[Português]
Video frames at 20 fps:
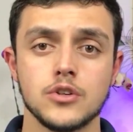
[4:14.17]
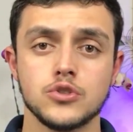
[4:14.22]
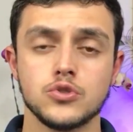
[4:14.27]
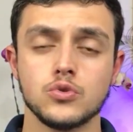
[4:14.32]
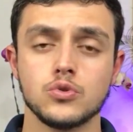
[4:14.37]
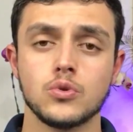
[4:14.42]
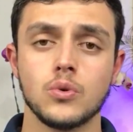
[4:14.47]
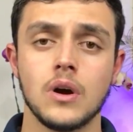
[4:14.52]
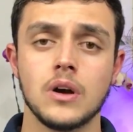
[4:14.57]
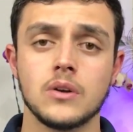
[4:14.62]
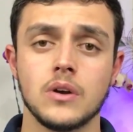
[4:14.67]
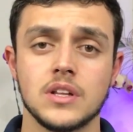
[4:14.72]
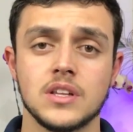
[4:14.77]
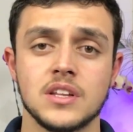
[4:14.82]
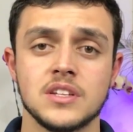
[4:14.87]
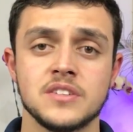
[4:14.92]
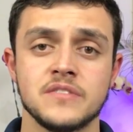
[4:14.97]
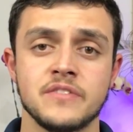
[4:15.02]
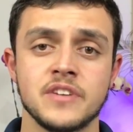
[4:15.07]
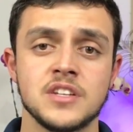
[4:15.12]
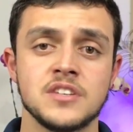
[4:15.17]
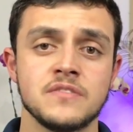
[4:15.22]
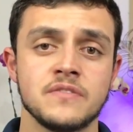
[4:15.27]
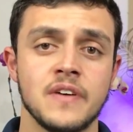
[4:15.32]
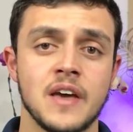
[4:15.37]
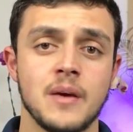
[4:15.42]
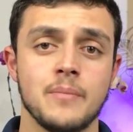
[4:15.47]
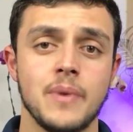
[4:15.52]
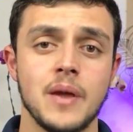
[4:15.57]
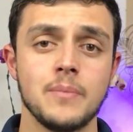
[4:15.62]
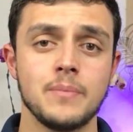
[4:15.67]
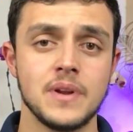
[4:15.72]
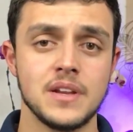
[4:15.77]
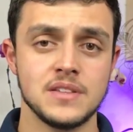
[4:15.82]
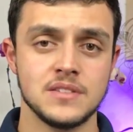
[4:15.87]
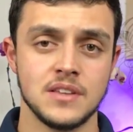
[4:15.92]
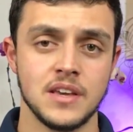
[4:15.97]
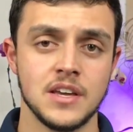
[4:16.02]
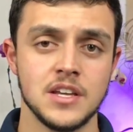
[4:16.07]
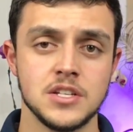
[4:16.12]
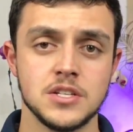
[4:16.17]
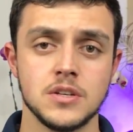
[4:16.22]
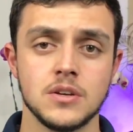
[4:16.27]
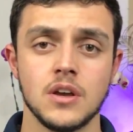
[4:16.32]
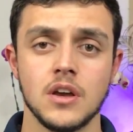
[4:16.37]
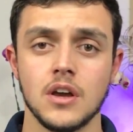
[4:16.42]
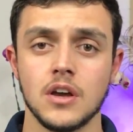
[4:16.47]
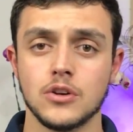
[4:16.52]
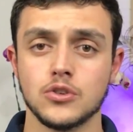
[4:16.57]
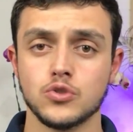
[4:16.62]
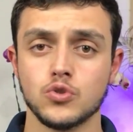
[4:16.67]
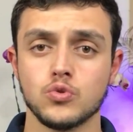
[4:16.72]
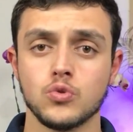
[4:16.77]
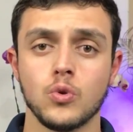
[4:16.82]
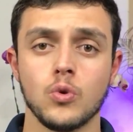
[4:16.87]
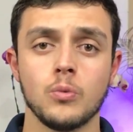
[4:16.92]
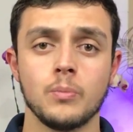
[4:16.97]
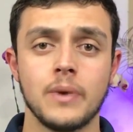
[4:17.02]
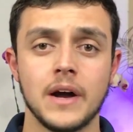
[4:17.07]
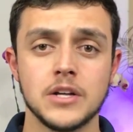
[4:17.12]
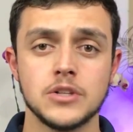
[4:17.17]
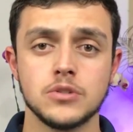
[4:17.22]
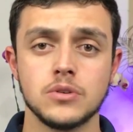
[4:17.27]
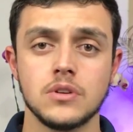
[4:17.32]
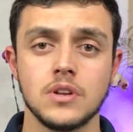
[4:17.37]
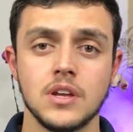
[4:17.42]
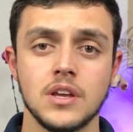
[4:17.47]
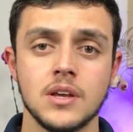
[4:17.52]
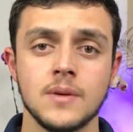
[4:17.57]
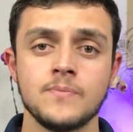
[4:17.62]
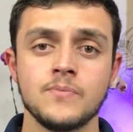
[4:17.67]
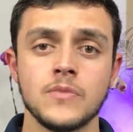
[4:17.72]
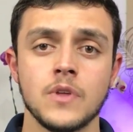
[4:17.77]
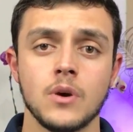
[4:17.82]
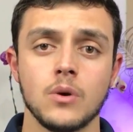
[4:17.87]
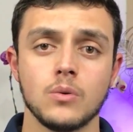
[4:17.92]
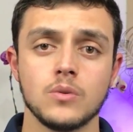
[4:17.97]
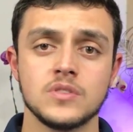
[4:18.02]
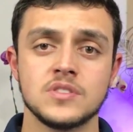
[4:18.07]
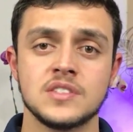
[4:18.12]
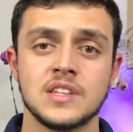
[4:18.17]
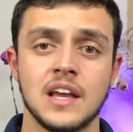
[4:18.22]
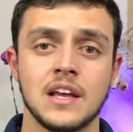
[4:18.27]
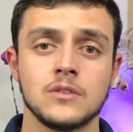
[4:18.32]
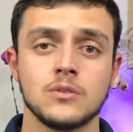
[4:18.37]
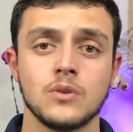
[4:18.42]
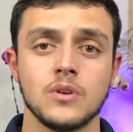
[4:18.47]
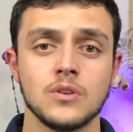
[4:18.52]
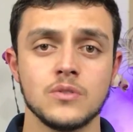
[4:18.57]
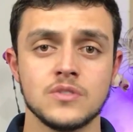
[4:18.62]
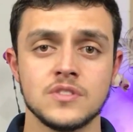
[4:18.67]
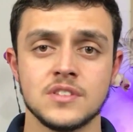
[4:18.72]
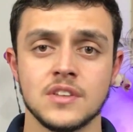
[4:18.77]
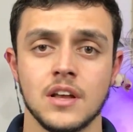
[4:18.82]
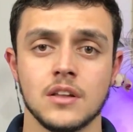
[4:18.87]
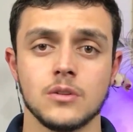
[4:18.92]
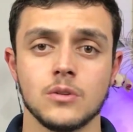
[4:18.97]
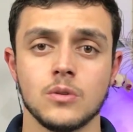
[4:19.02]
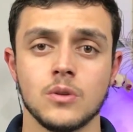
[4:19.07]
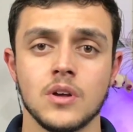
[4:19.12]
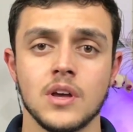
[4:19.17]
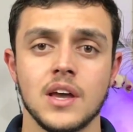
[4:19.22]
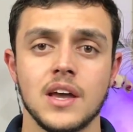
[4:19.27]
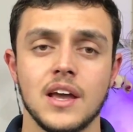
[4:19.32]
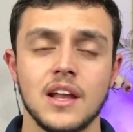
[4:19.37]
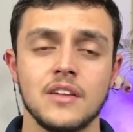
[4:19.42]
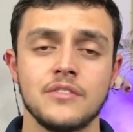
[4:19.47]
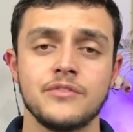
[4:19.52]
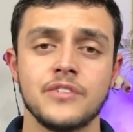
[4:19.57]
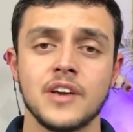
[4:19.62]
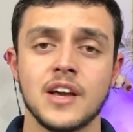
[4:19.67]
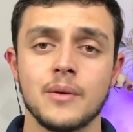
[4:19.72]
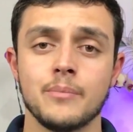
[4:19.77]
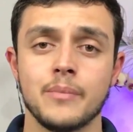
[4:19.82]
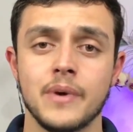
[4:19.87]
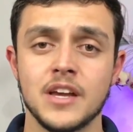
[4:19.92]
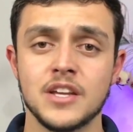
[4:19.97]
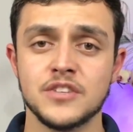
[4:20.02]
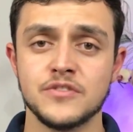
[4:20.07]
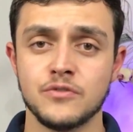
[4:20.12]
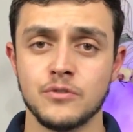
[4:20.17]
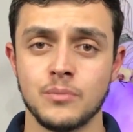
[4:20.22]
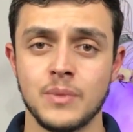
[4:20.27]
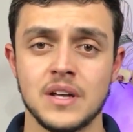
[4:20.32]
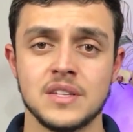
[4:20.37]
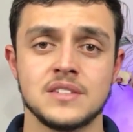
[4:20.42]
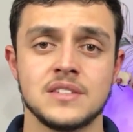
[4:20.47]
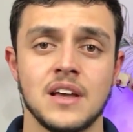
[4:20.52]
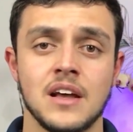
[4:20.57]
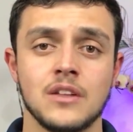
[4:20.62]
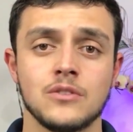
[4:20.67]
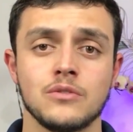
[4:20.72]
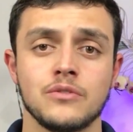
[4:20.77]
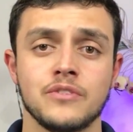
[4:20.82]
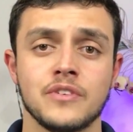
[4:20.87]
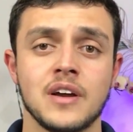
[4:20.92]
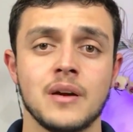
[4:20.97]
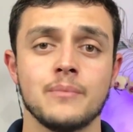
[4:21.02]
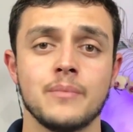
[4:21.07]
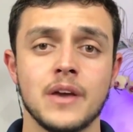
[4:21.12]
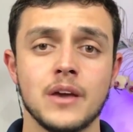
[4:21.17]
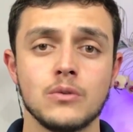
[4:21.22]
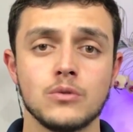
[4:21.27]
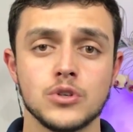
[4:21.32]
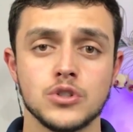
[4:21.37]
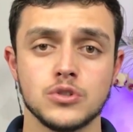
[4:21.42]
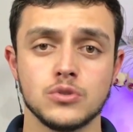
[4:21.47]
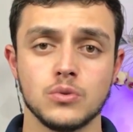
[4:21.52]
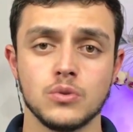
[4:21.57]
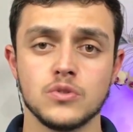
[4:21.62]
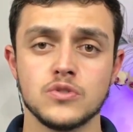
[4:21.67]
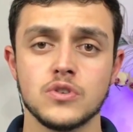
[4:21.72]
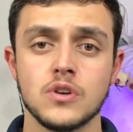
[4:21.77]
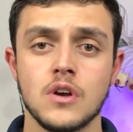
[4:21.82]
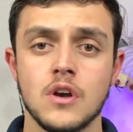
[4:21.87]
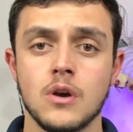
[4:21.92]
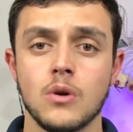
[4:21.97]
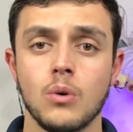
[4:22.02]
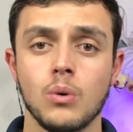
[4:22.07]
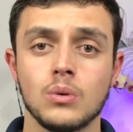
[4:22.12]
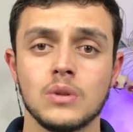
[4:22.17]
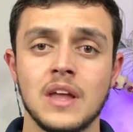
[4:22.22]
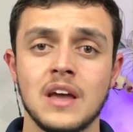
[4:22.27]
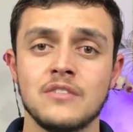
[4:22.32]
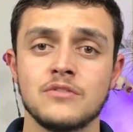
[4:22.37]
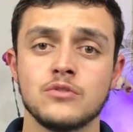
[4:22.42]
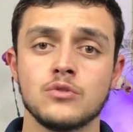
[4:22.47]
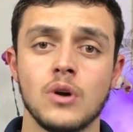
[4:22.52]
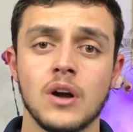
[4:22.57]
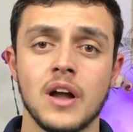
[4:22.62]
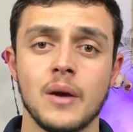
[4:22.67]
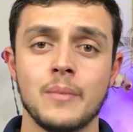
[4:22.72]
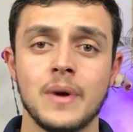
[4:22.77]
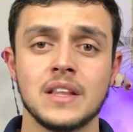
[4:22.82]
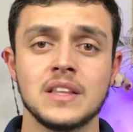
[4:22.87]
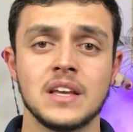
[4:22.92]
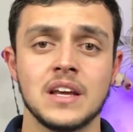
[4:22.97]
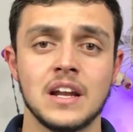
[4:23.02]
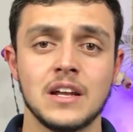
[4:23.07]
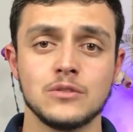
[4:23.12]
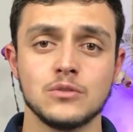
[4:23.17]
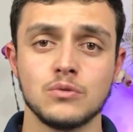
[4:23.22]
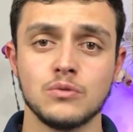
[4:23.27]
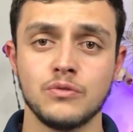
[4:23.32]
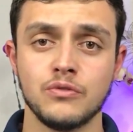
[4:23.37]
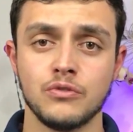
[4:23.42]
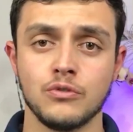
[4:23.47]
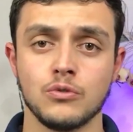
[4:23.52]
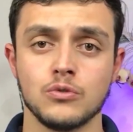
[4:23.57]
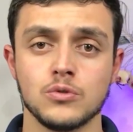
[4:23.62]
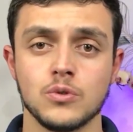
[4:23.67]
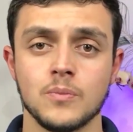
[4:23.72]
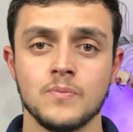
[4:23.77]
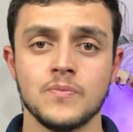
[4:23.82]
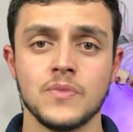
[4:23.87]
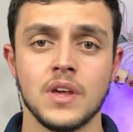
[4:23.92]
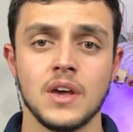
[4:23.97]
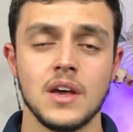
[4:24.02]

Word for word: junto com a nota de vetiver bem presente, junto com o patchouli, o cedro e o sândalo. Ele fica bem esfumaçado, fica bem gostoso, com neve leve toque amadeirado no fundo.